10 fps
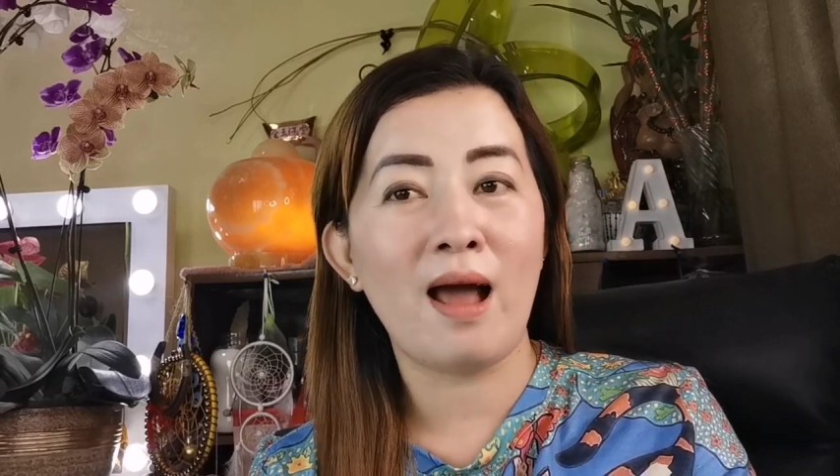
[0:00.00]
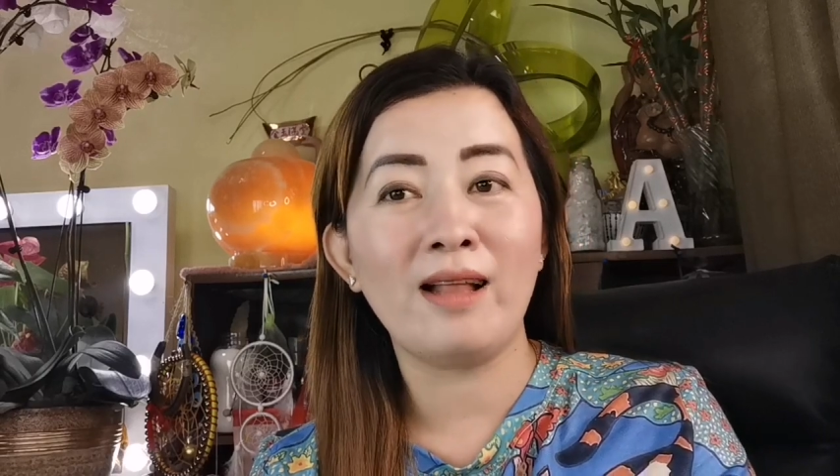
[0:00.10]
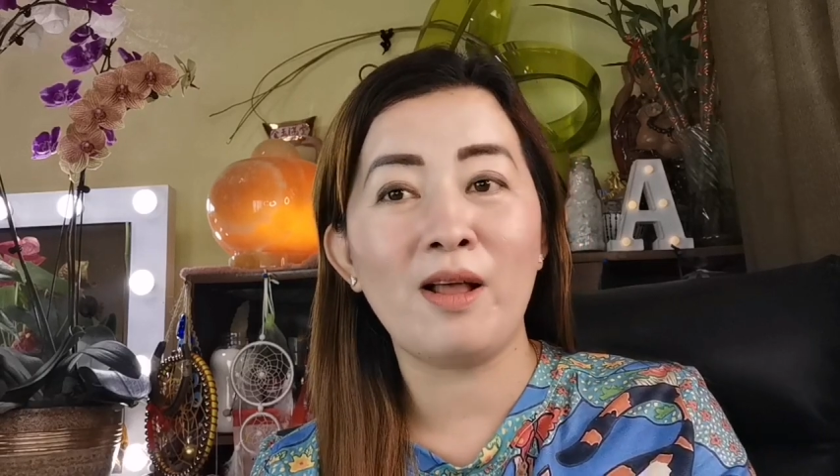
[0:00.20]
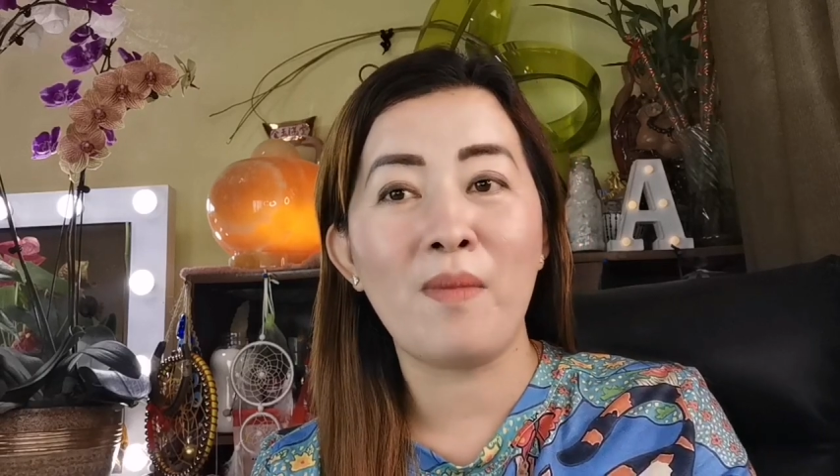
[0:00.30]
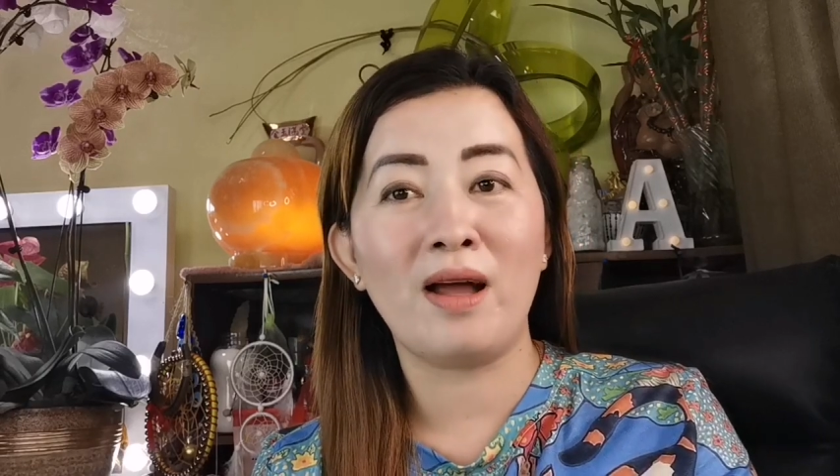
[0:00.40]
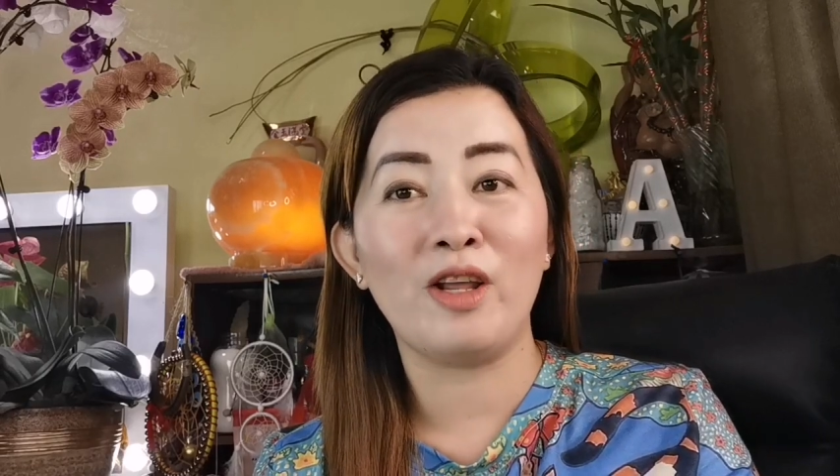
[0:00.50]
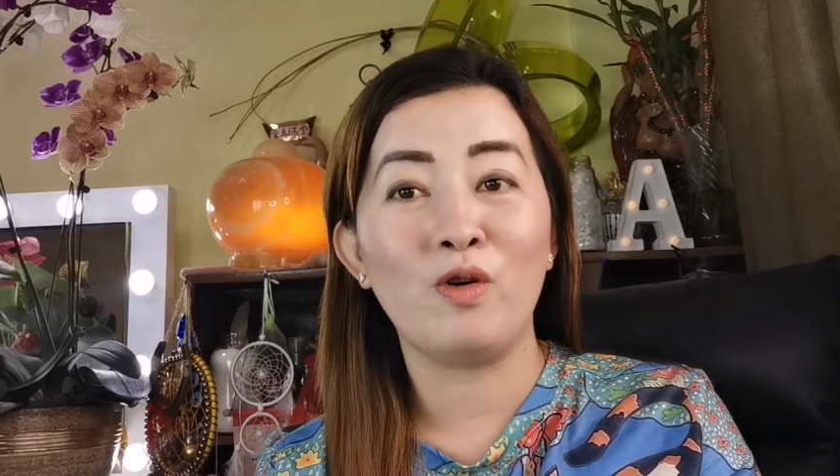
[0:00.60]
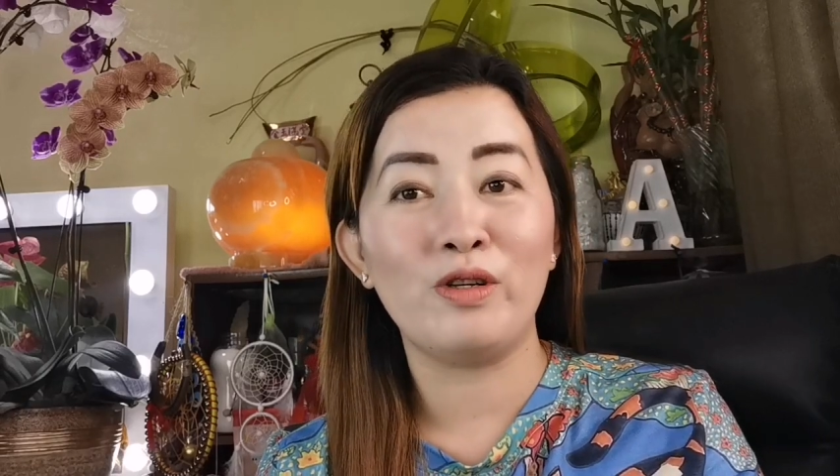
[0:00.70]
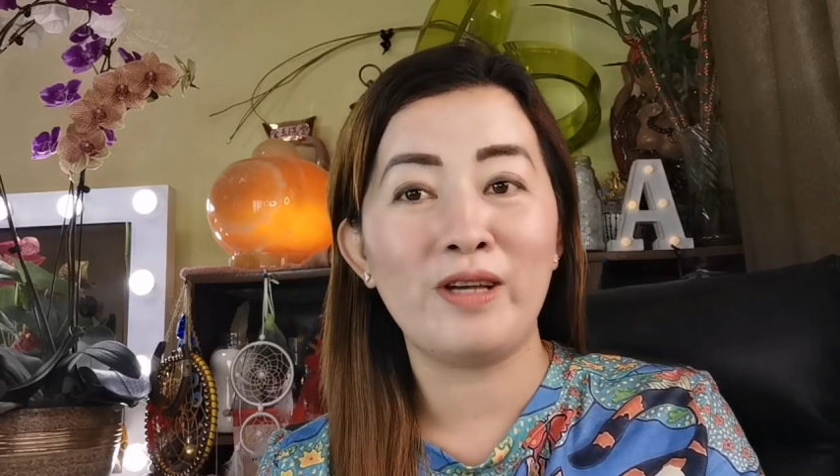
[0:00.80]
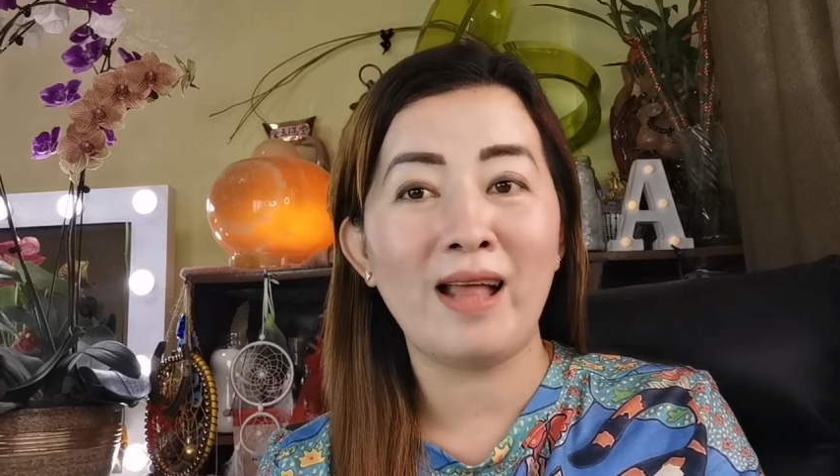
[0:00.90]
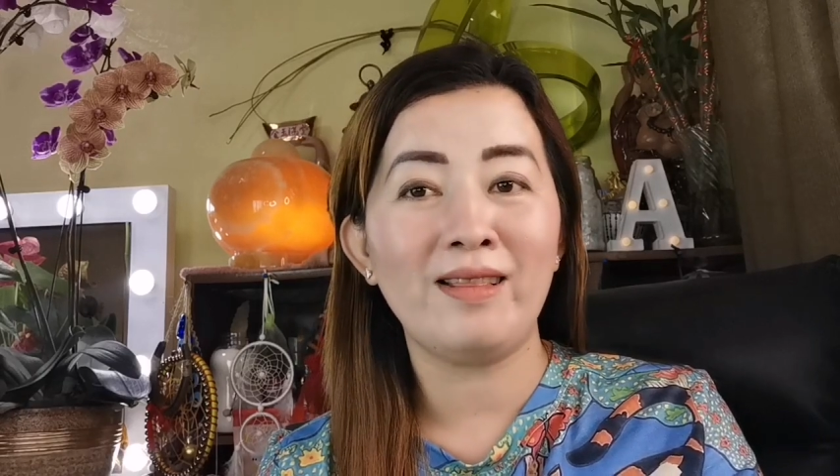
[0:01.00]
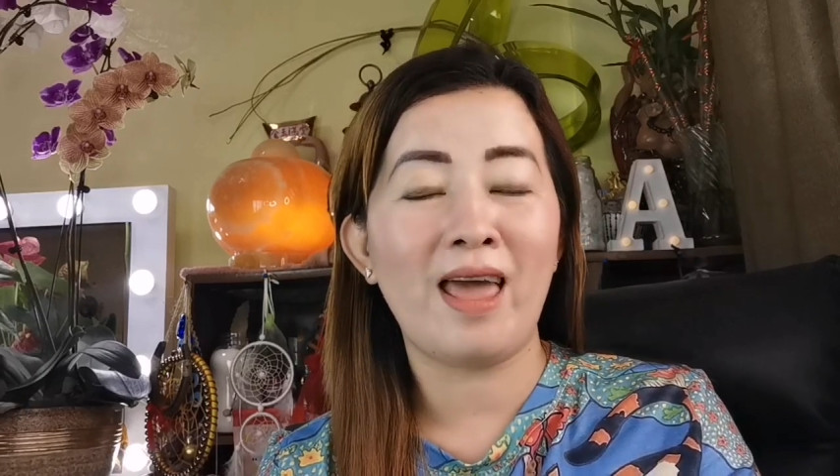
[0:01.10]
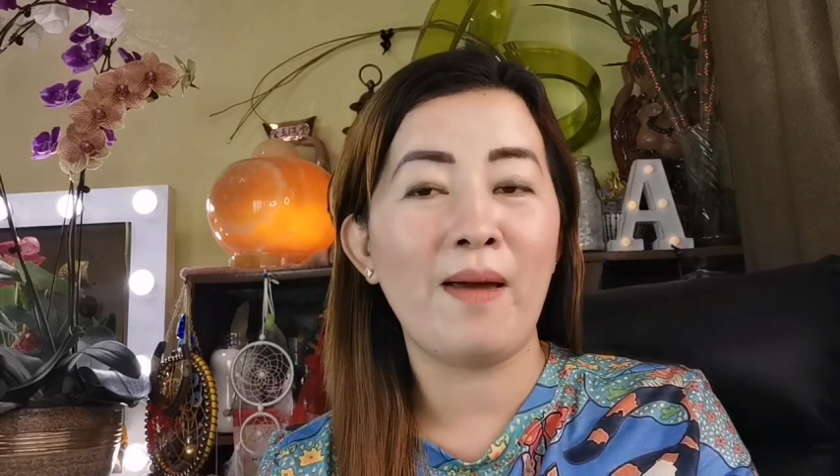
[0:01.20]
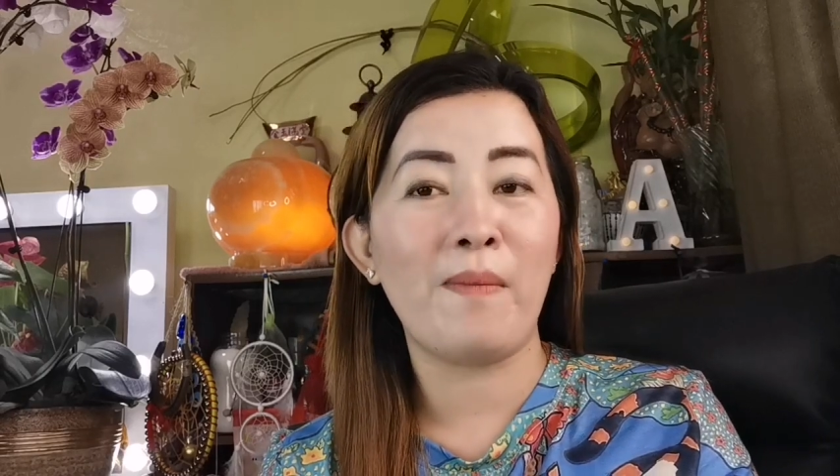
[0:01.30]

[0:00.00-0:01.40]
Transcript: lahat ng mga negosyante,